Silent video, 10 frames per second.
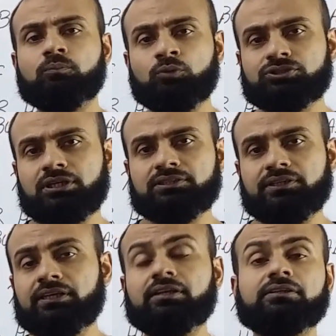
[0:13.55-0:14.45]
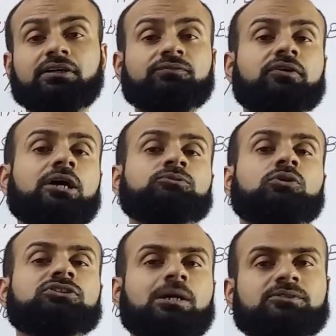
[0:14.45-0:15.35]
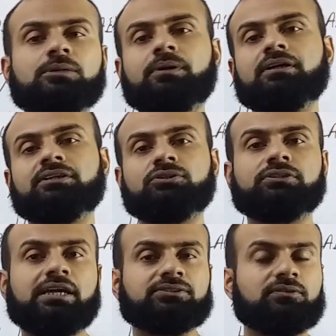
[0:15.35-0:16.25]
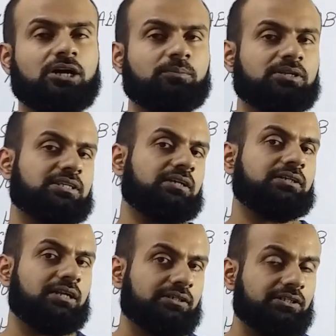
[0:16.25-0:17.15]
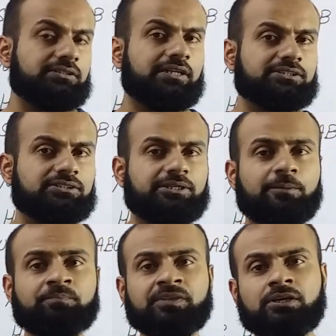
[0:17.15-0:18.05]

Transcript: मुश्किल तरीन रिटर्न फॉर्म्स और सबसे बढ़कर जो टैक्स हुकाम के साथ डायरेक्ट इंटरेक्शन है